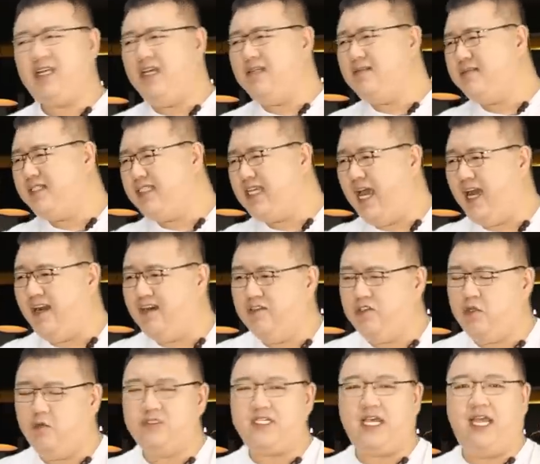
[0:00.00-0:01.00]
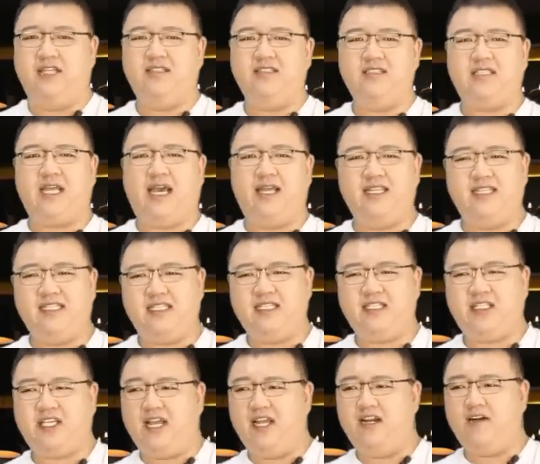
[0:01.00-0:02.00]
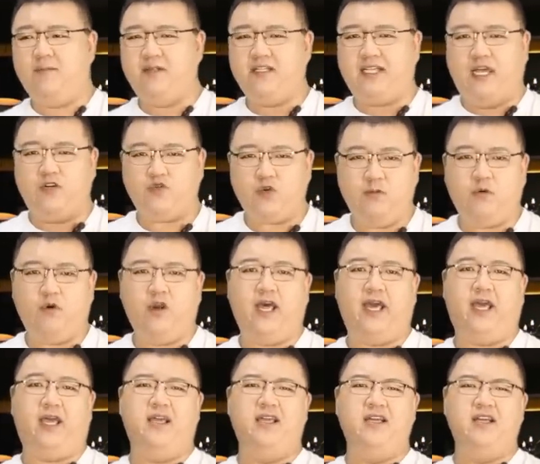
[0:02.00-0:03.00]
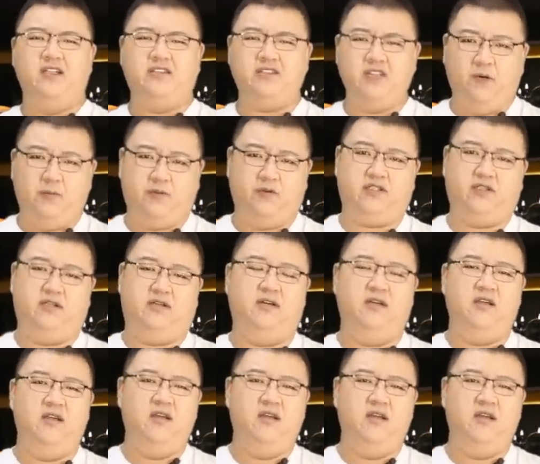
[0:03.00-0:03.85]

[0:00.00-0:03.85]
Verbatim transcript: 他家人都在，他那些钱什么你还追不回来，这不行。